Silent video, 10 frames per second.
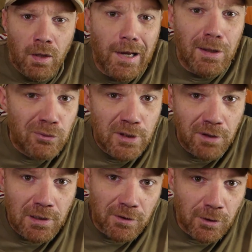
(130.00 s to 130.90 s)
Allez, fini
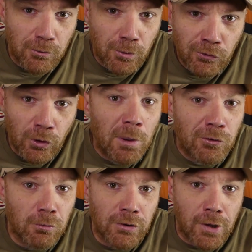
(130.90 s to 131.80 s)
avec les astuces, on
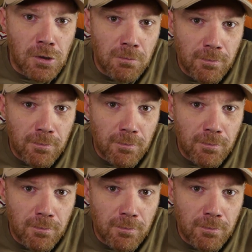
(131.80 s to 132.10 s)
passe au montage.